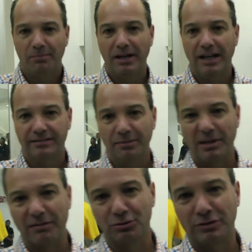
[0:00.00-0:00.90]
Peladas y
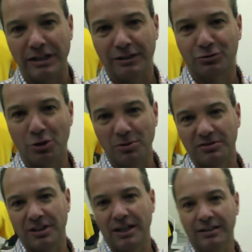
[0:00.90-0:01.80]
pelafustanes, ¿cómo
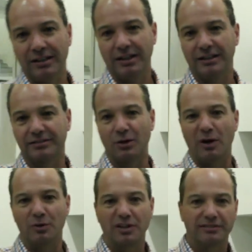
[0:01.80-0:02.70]
están? Les
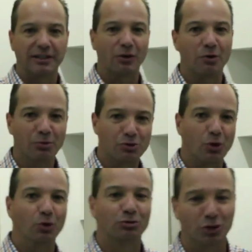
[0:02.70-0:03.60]
saluda Luis García con mucho
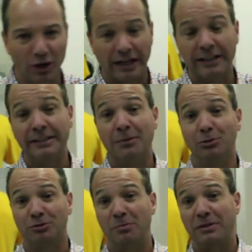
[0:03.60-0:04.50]
gusto. Aquí
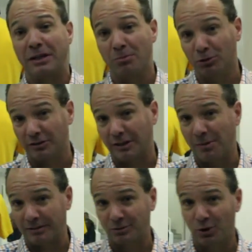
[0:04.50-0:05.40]
andamos en Villahermosa,
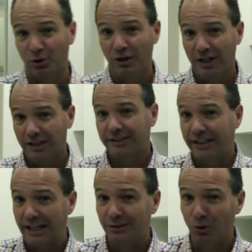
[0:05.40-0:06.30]
Tabasco,
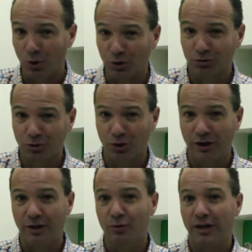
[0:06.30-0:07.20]
tirando rostro en